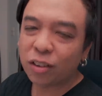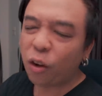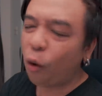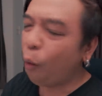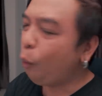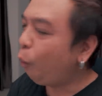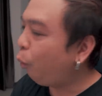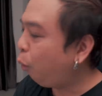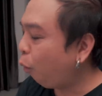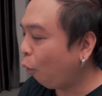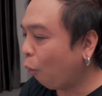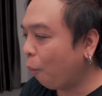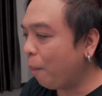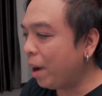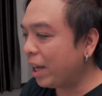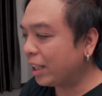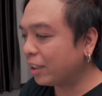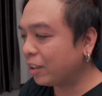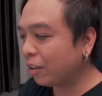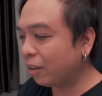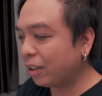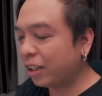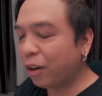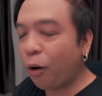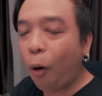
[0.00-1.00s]
โอ้โหแม่ง
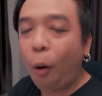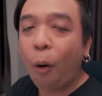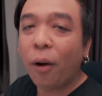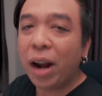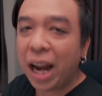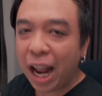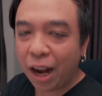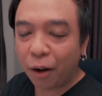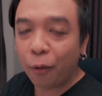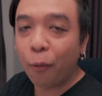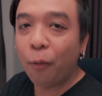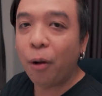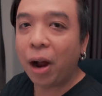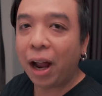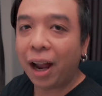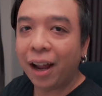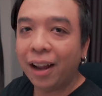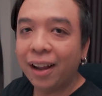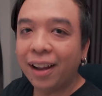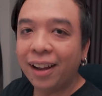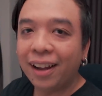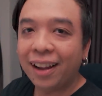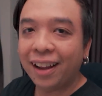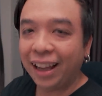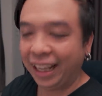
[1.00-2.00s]
โคตรน่าดูอะ
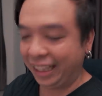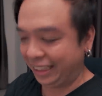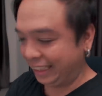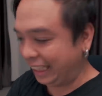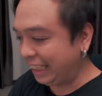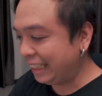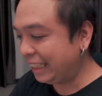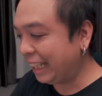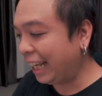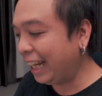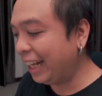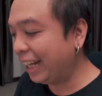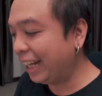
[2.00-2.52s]
จริ